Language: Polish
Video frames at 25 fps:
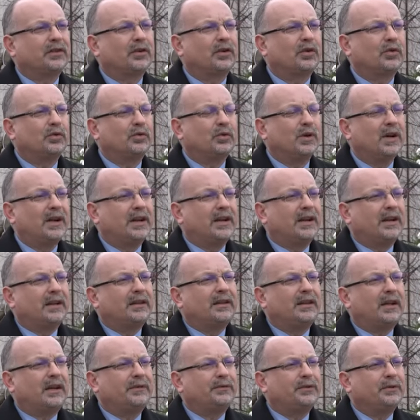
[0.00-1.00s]
roku
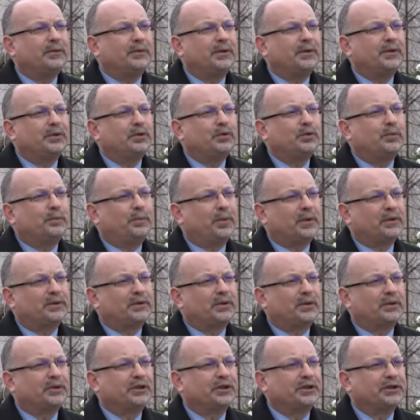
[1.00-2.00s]
na Wołyniu pod
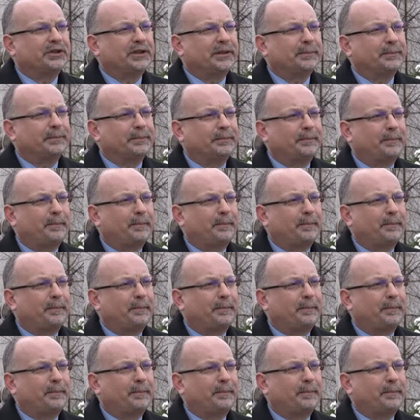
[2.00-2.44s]
Torczynem